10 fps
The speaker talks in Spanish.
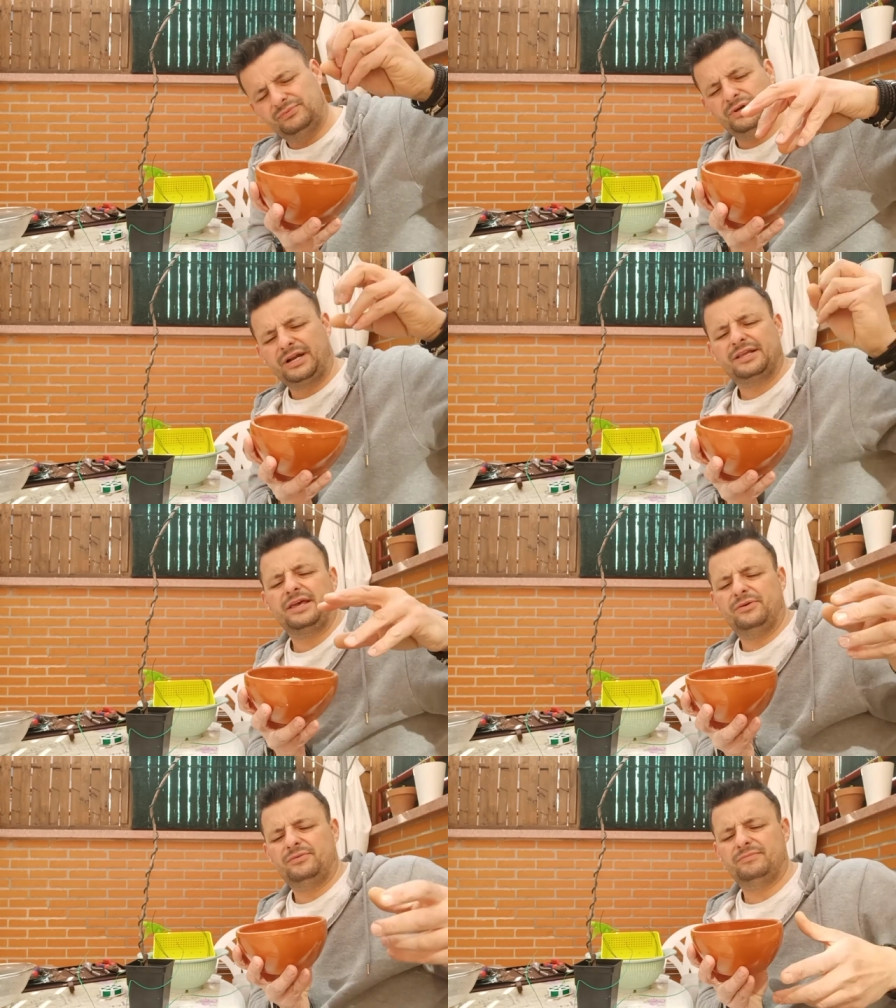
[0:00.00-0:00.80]
lo he
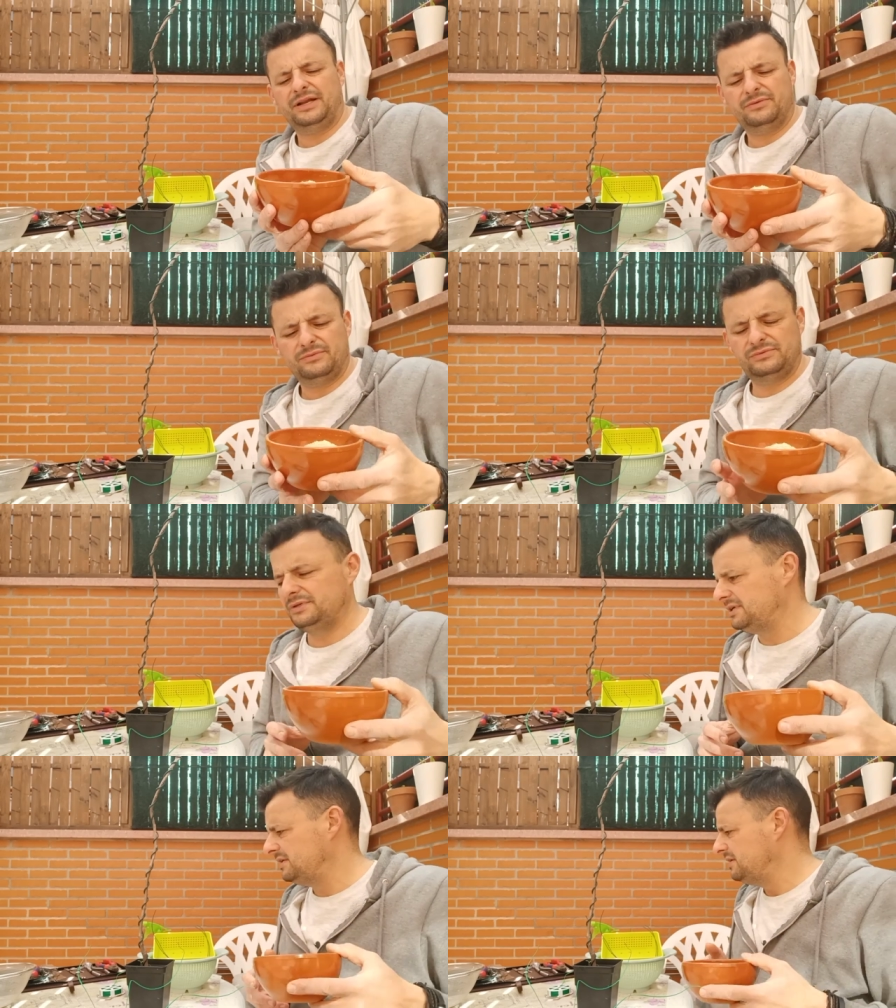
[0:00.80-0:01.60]
rayado, ¿vale?
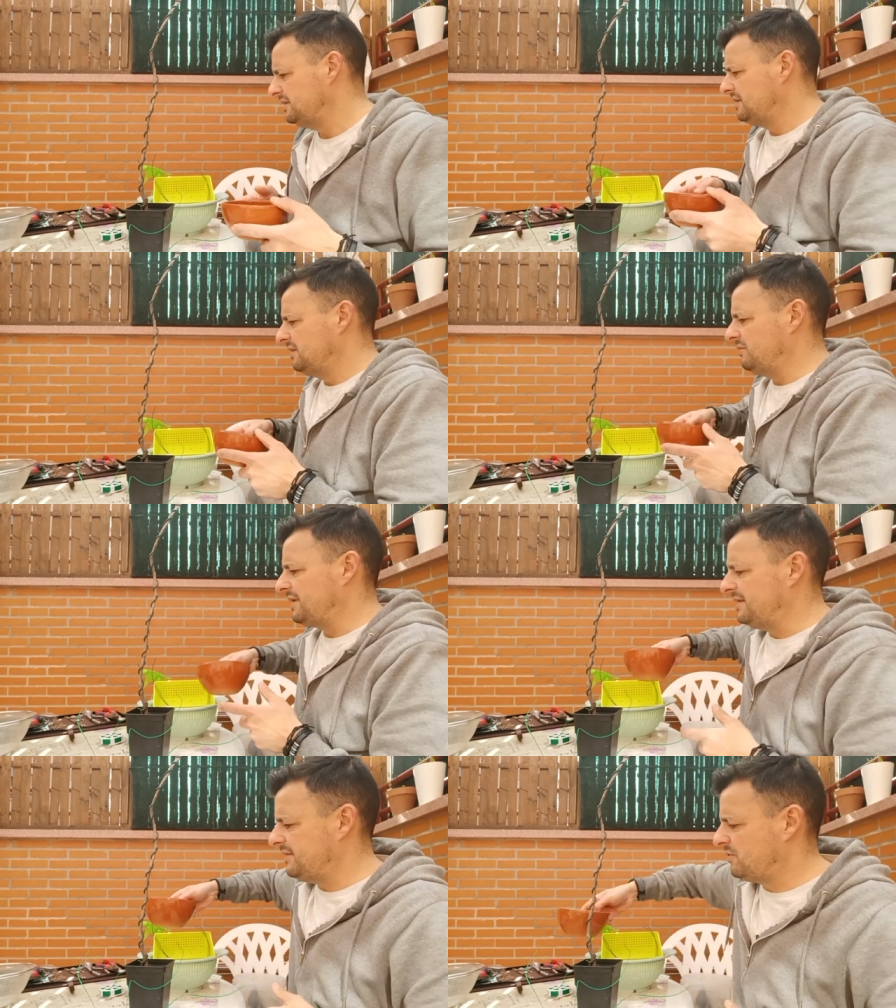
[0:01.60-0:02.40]
Lo he
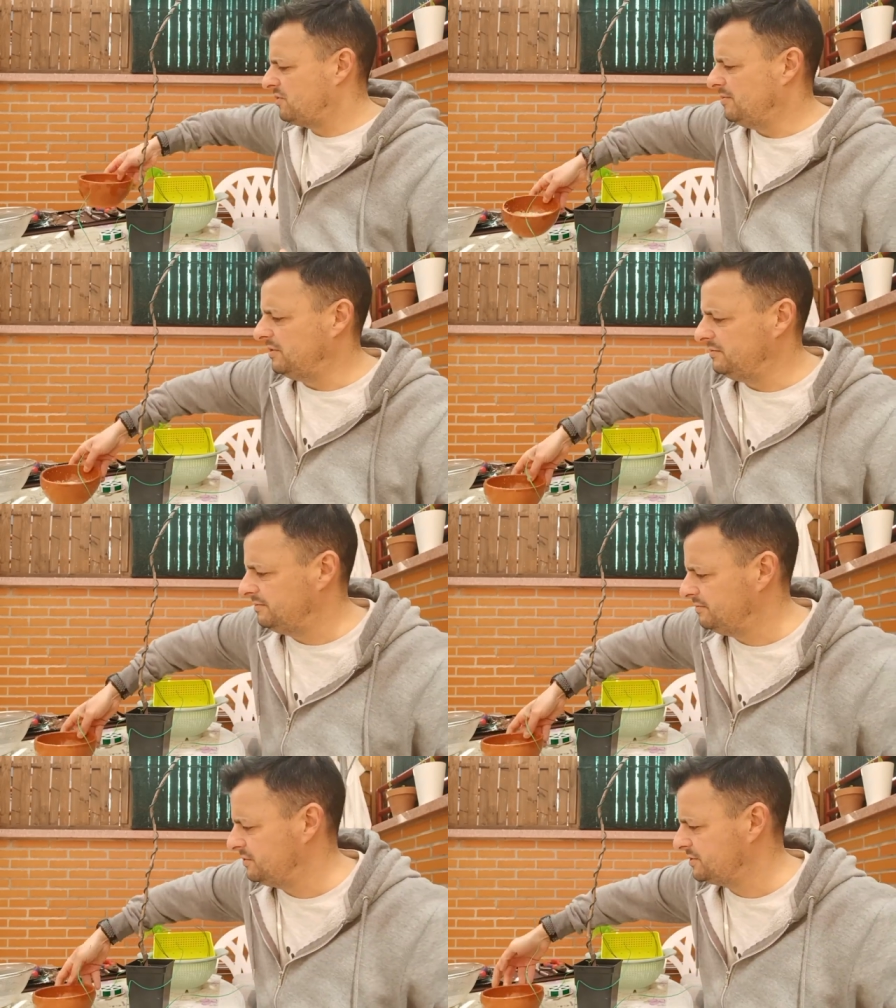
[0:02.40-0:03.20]
rayado cómo?
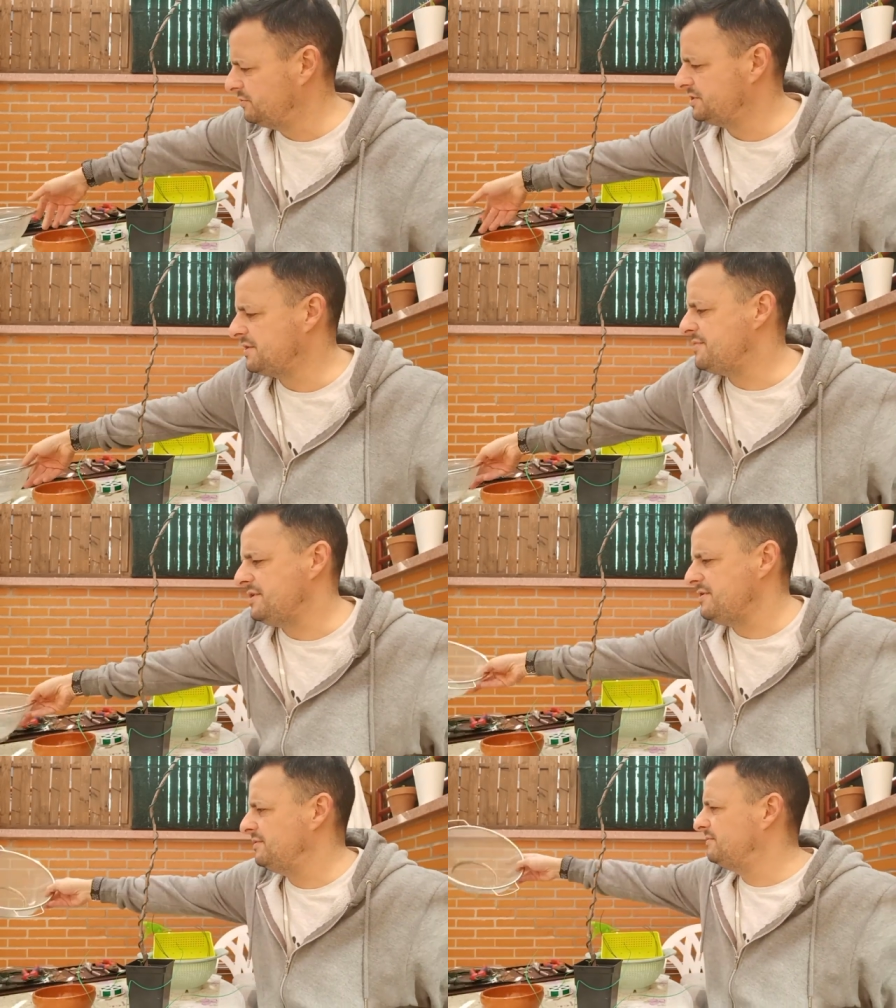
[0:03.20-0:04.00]
Pues muy
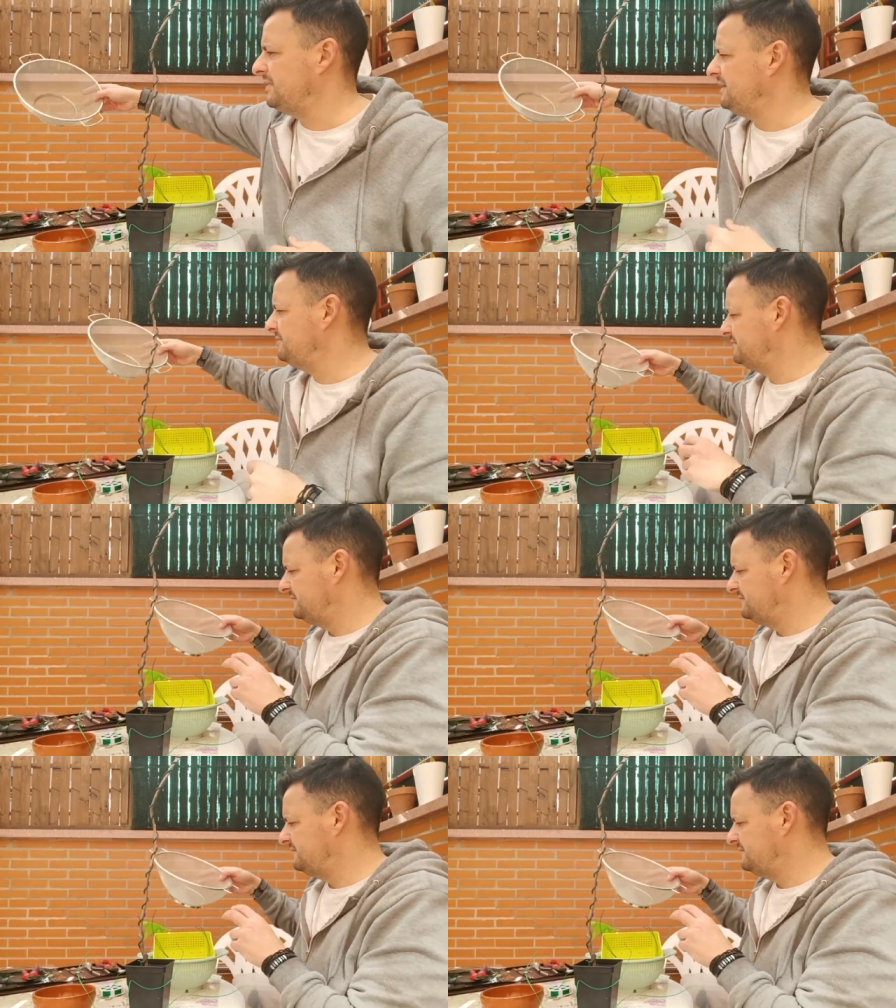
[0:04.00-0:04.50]
sencillo, ¿vale?